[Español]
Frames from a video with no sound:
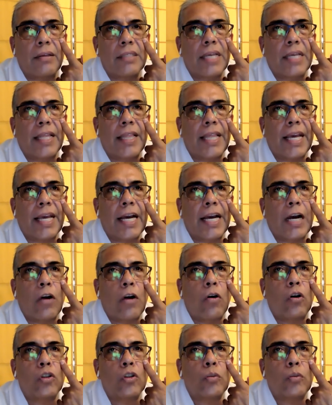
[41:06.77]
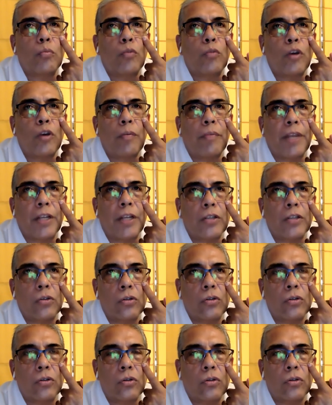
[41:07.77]
o sea, deja ojos muy
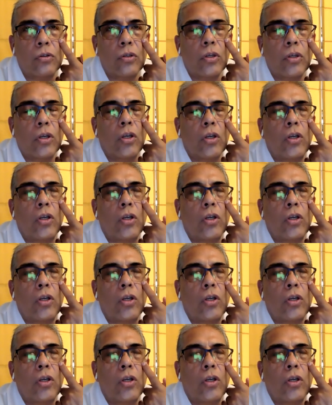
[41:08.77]
perezosos.